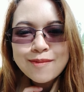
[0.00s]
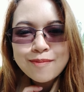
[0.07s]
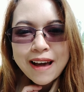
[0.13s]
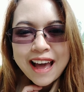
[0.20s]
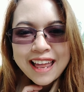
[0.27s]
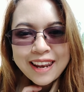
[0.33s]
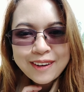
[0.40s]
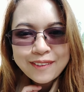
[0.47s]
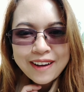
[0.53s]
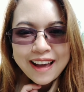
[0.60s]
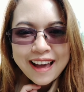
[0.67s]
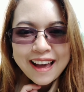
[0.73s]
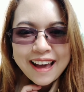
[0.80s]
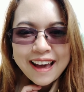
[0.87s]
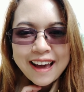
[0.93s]
มาแล้ว
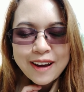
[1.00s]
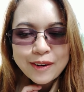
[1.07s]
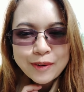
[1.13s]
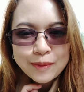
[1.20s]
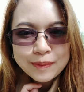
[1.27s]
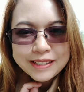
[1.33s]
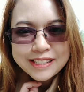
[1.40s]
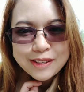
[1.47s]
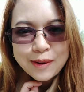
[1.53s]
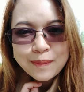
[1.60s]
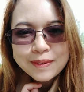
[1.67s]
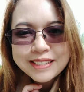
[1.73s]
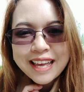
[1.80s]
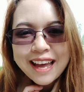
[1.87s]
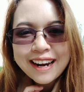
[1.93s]
ค่ะครูเปิ้ลสอน
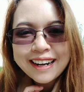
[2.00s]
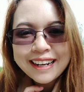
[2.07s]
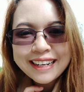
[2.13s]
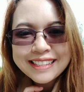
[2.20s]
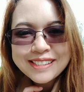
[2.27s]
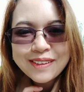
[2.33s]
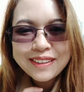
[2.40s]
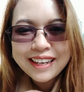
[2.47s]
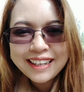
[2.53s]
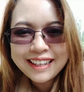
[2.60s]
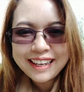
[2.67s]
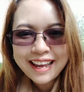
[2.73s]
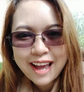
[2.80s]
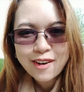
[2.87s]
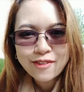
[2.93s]
ภาษาอังกฤษและสอนเทคนิ
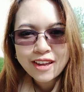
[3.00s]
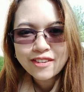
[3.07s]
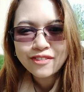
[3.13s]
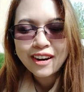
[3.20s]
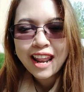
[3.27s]
คหาแฟนฝ